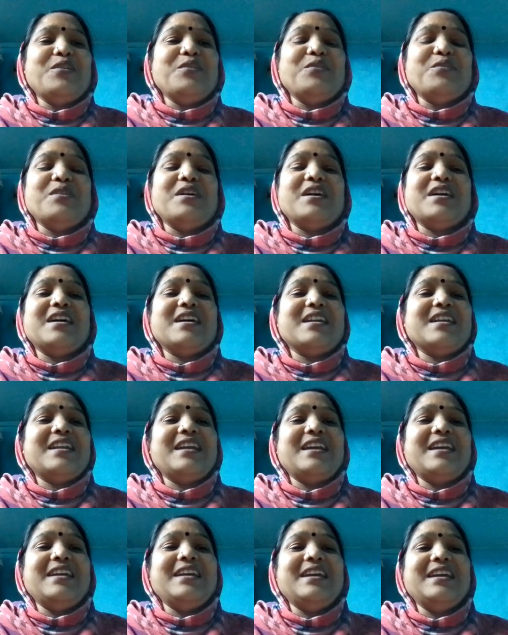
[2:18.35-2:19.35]
वो अगर
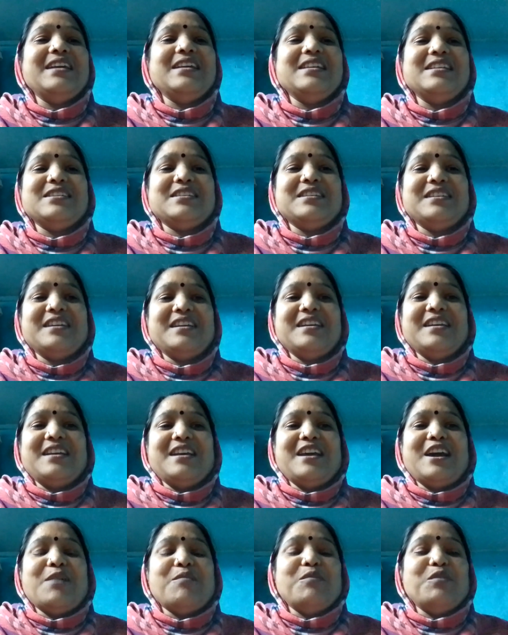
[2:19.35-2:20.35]
नहीं
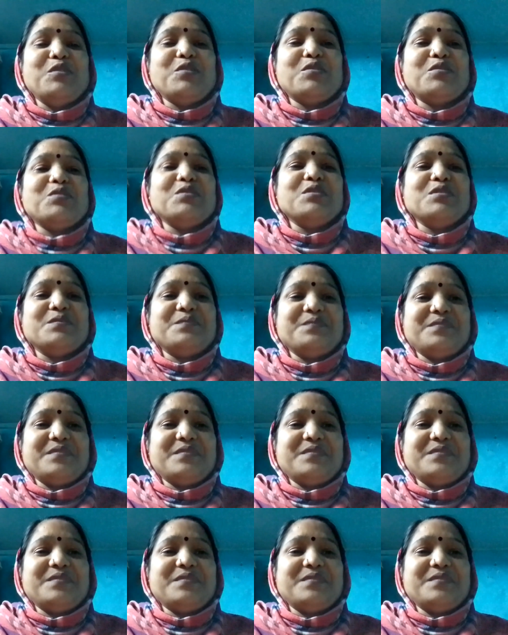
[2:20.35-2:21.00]
हम लोग को